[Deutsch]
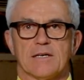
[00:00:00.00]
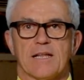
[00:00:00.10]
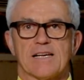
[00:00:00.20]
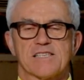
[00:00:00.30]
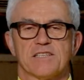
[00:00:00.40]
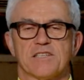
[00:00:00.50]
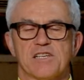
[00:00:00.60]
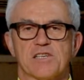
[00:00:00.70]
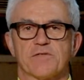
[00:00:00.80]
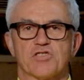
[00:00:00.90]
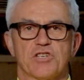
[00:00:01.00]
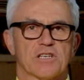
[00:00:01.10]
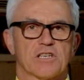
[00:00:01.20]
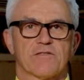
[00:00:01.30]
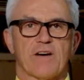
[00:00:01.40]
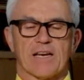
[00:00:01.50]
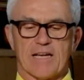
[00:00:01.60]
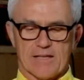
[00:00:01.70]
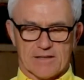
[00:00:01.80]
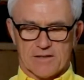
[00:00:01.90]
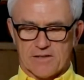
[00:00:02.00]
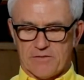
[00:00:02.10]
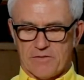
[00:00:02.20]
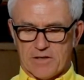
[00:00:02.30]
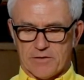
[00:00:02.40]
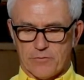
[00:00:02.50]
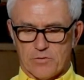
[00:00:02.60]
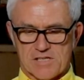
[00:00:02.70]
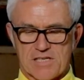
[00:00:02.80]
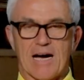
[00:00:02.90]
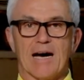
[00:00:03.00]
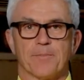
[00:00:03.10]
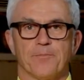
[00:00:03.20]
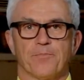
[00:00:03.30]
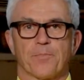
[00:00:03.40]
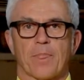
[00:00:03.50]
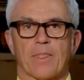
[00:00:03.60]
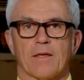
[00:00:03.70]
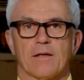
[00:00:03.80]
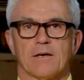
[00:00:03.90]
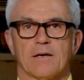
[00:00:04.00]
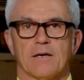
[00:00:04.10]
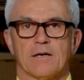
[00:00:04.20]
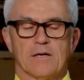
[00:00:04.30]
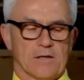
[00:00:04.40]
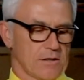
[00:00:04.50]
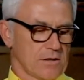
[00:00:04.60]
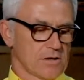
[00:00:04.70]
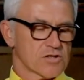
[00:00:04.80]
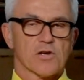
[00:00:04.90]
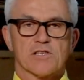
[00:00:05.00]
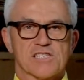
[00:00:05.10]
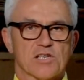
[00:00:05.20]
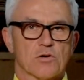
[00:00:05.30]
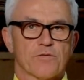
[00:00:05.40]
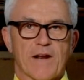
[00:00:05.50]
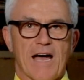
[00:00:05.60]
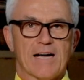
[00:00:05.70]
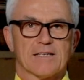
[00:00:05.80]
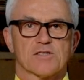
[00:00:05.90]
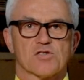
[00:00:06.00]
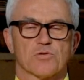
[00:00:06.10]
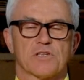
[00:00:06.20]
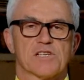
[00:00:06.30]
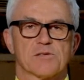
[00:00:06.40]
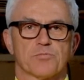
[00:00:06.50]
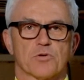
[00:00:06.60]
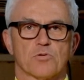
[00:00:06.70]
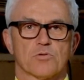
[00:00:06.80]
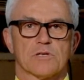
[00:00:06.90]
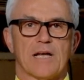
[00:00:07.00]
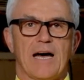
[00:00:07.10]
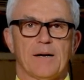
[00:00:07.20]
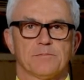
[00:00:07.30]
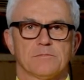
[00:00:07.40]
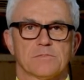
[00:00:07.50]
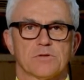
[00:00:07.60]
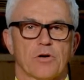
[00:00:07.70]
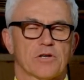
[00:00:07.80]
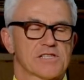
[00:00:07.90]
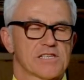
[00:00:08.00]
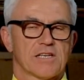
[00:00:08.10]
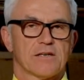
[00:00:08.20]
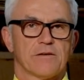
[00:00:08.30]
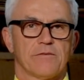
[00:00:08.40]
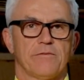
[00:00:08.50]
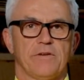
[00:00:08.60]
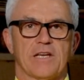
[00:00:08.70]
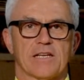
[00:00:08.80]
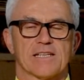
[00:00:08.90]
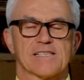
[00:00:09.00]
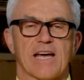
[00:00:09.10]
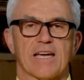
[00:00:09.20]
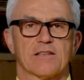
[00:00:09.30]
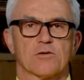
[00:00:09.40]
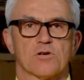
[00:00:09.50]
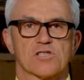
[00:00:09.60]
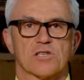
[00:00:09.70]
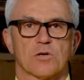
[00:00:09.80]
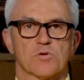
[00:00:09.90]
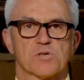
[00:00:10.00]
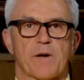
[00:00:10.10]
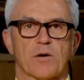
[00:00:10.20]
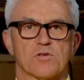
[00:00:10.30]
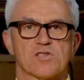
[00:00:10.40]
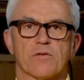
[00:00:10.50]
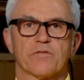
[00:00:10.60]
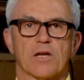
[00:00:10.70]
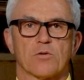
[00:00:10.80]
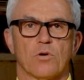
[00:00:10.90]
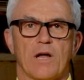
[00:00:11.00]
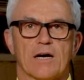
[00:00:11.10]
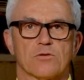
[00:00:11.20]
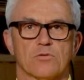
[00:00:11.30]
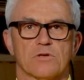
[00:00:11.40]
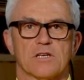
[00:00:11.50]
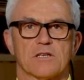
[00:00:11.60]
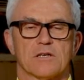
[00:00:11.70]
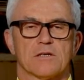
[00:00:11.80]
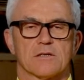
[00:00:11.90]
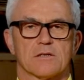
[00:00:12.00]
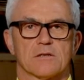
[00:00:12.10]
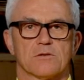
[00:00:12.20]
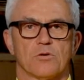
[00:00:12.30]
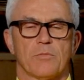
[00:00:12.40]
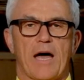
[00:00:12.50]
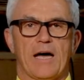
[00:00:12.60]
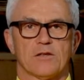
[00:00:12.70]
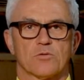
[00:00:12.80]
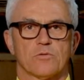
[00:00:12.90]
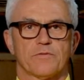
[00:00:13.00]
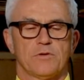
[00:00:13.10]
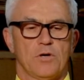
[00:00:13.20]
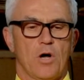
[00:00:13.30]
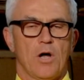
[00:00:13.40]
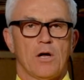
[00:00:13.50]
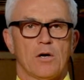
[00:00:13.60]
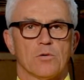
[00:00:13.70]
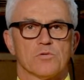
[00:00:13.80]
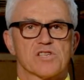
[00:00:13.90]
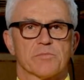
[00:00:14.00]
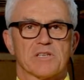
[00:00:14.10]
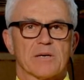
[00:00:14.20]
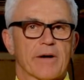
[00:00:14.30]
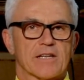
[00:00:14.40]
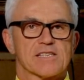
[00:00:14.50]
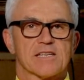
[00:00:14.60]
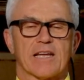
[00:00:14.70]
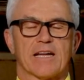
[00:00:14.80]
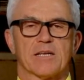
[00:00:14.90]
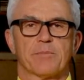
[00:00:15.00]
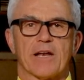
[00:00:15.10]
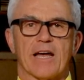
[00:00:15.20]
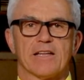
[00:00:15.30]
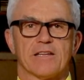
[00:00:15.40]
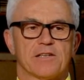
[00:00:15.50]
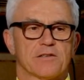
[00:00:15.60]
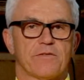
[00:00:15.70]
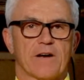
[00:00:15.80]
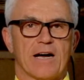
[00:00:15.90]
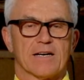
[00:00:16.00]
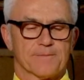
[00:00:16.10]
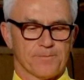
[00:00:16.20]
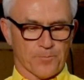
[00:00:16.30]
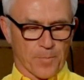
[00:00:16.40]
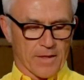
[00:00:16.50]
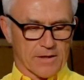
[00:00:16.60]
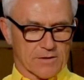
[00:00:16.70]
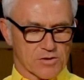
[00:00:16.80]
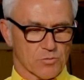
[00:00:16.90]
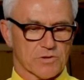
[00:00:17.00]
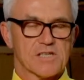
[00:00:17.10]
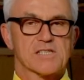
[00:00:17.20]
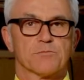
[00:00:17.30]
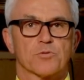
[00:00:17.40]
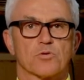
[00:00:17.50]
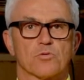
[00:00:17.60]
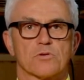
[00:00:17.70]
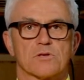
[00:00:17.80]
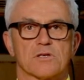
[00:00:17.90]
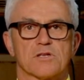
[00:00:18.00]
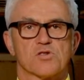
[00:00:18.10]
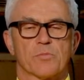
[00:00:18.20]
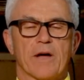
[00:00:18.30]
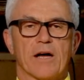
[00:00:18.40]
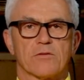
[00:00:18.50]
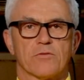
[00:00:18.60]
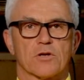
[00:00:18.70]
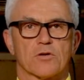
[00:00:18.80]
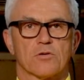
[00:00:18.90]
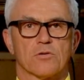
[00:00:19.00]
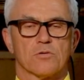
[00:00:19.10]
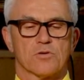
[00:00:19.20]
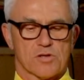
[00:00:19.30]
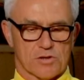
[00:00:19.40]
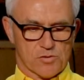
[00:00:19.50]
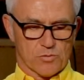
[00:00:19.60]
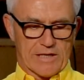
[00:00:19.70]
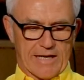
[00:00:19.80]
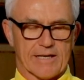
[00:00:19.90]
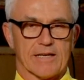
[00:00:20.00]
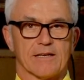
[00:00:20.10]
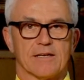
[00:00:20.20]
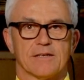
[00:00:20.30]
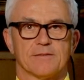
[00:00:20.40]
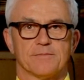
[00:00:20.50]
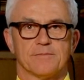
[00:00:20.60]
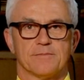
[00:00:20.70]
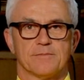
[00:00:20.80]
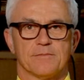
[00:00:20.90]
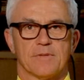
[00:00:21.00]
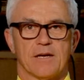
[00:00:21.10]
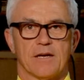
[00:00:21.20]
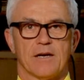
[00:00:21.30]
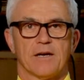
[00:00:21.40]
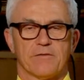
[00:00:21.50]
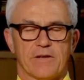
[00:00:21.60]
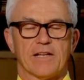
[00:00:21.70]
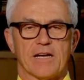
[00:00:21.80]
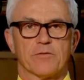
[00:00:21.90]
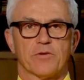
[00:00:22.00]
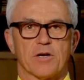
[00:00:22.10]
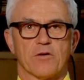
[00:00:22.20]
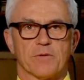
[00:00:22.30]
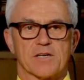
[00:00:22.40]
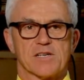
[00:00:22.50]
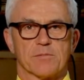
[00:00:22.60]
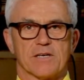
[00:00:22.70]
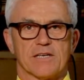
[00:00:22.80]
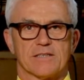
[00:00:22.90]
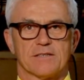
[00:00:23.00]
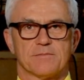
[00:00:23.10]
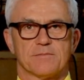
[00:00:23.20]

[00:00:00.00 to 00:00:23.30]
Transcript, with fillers: Das sind diese verschiedenen Varianten, die wir für Sie haben. Sollten Sie noch Fragen zu diesen Produkten haben, können Sie wie jederzeit kostenlos bei uns der 0800 Nummer anrufen. Unsere Mitarbeiter sind gerne bereit, Ihnen Fragen zu diesen Produkten zu beantworten und zu klären. Vielen Dank für Ihre Aufmerksamkeit.